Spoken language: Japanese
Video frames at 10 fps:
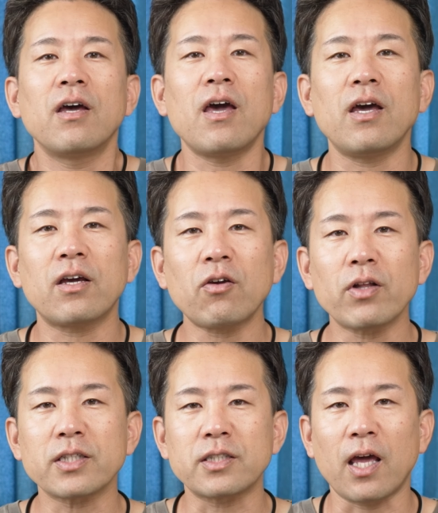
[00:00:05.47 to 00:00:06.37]
えー、今日
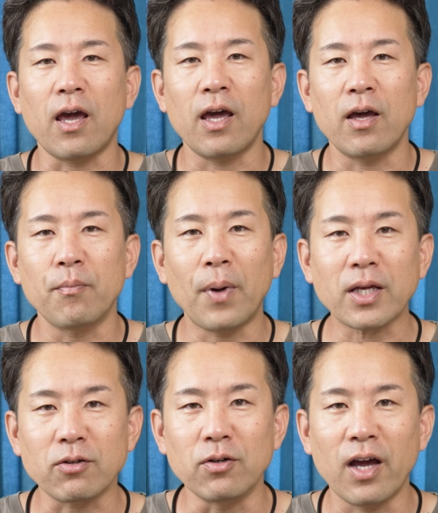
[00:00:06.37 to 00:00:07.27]
はですね、えー、
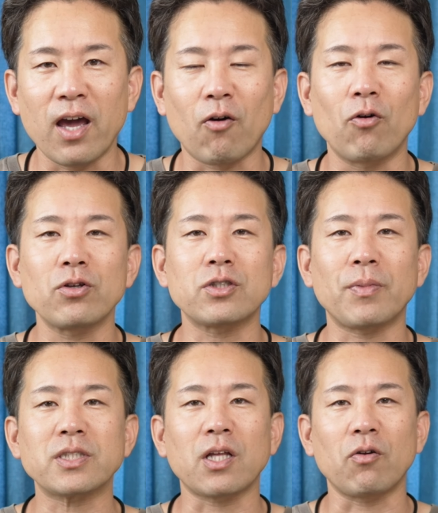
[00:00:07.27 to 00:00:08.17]
マイク、えー、購入し
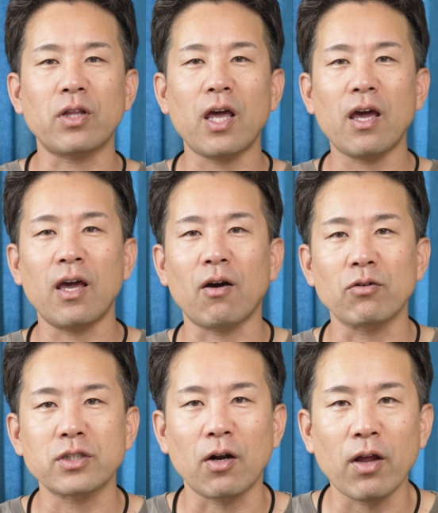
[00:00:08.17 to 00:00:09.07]
ましたので、え
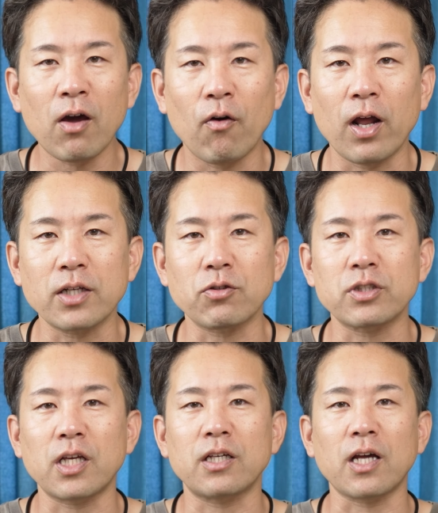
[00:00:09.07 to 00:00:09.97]
こちらのね、お話を
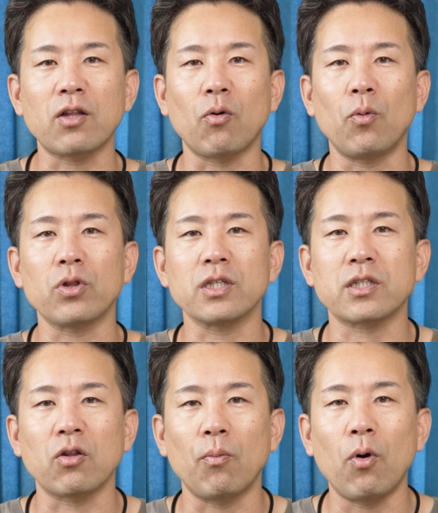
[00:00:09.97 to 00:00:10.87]
していきたいと思うんで
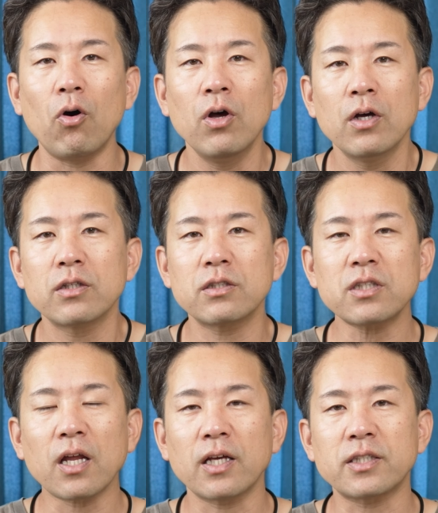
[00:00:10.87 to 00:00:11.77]
すけども、
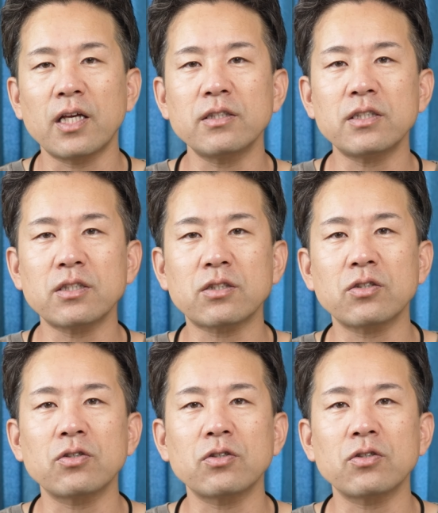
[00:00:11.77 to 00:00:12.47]
実はね、先日、